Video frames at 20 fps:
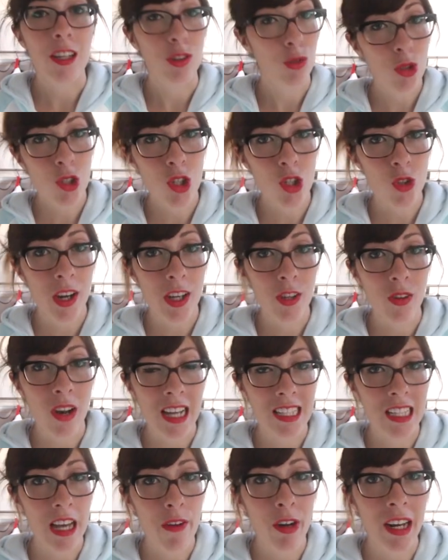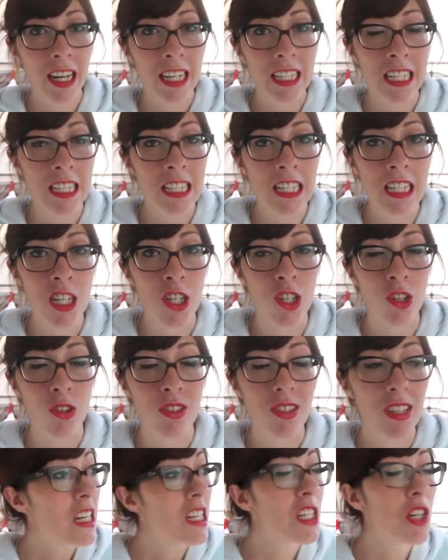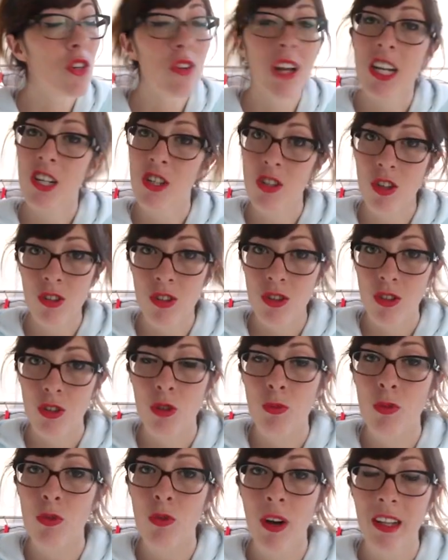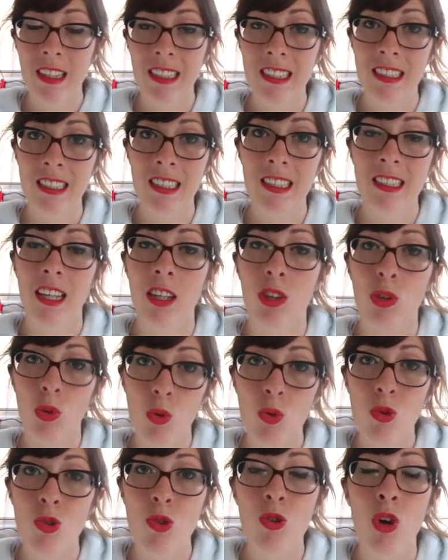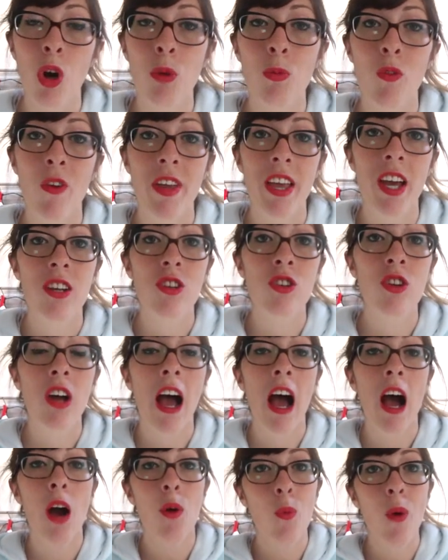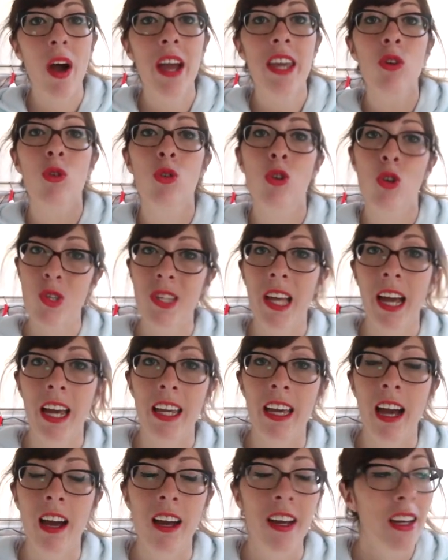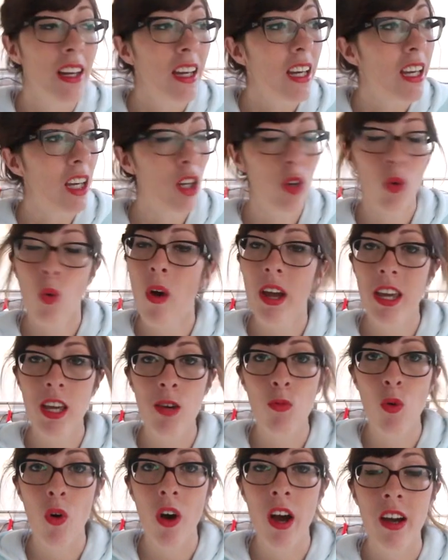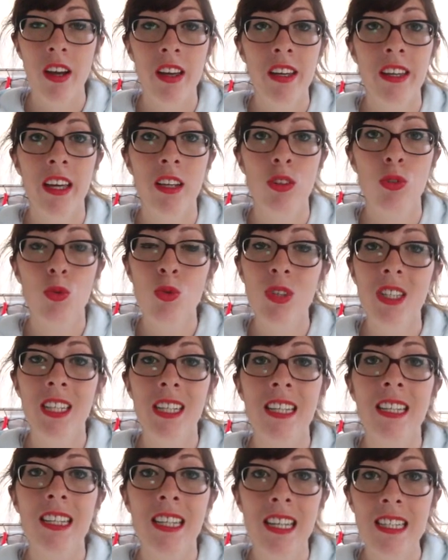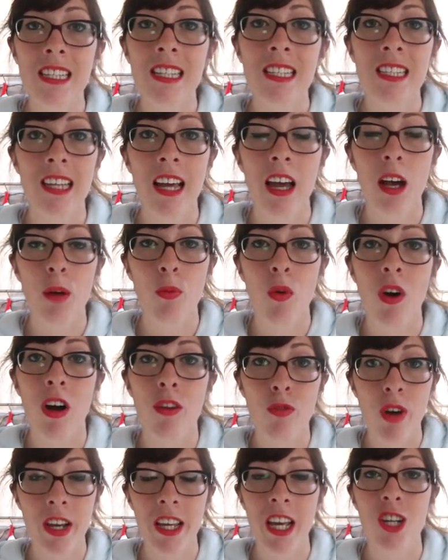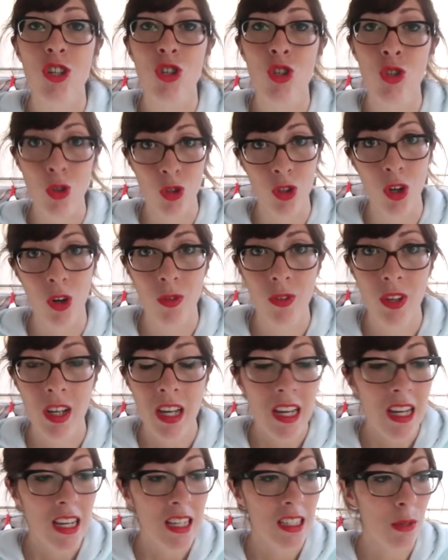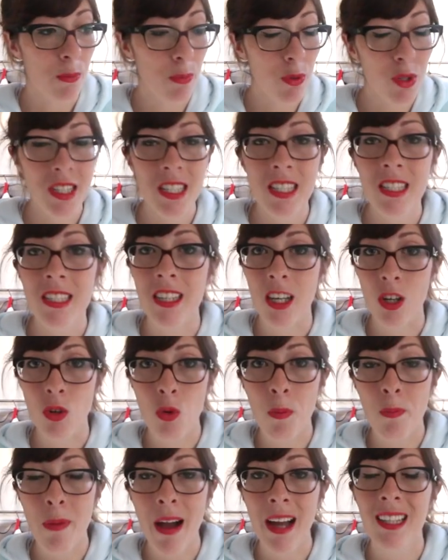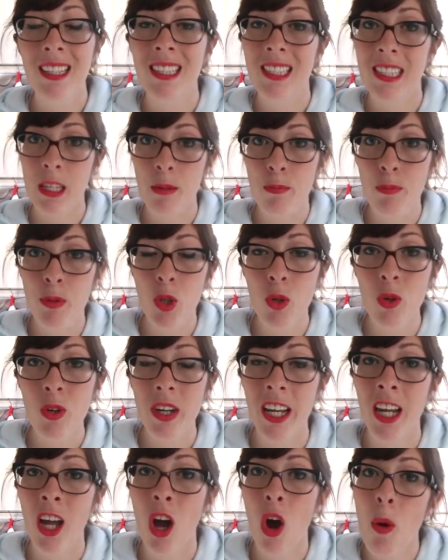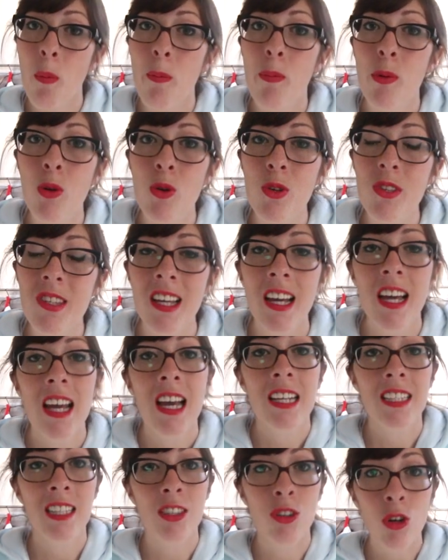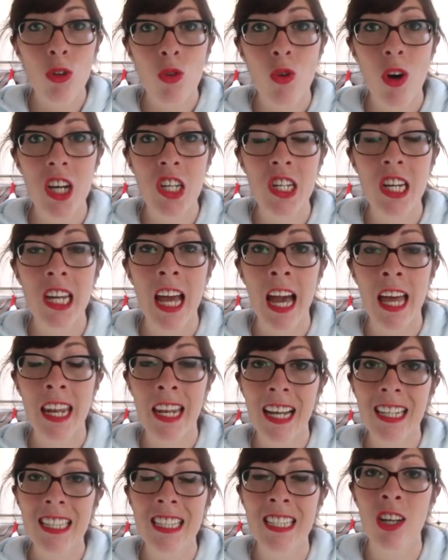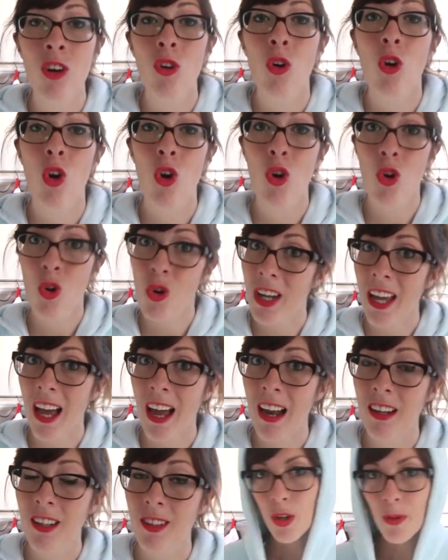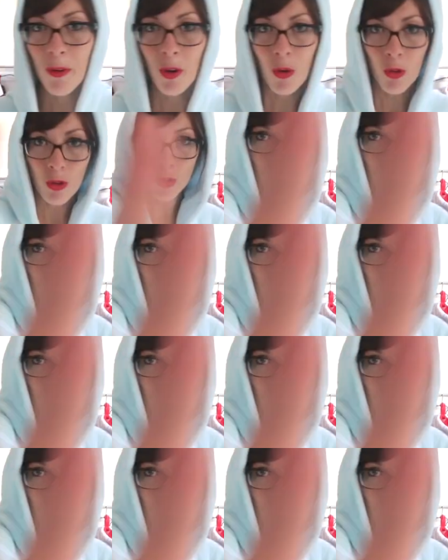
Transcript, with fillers: la trousse de toilette de la savonnerie des diligences. J'ai eu la chance de pouvoir tester cette trousse durant mon voyage à Hawaï et au Costa Rica. Et croyez-moi, il y a tout ce qui est nécessaire pour un voyage dedans. C'est petit, c'est compact, c'est bio et en plus, c'est encourager un artisan local. Numéro